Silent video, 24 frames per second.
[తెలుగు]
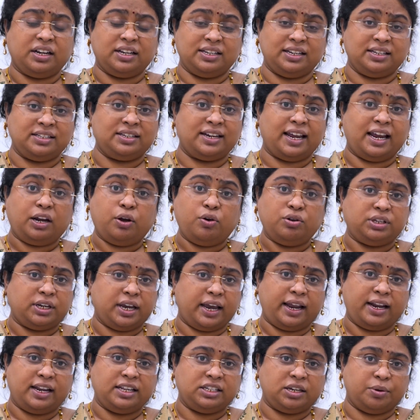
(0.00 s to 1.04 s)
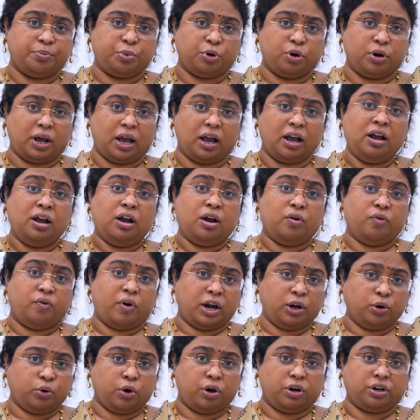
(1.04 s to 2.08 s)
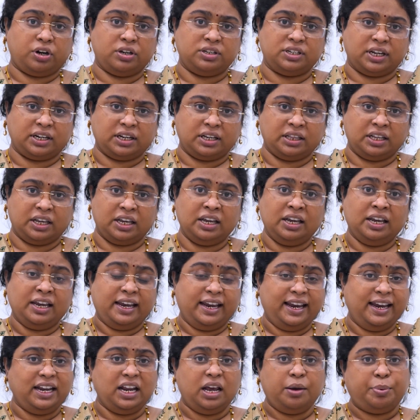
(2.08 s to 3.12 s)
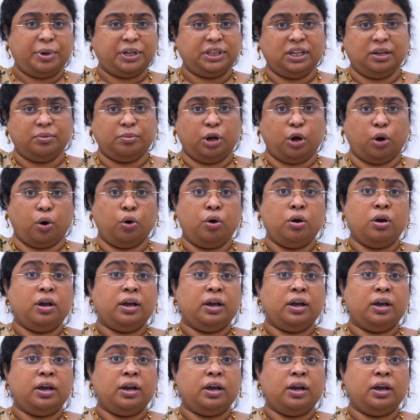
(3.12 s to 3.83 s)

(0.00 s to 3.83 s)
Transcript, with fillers: ఇంటెలిజెన్స్ని ఎలా చేయాలని చెప్పి కూడా వాళ్ళు కోరటం జరిగింది ఈ నేపథ్యంలో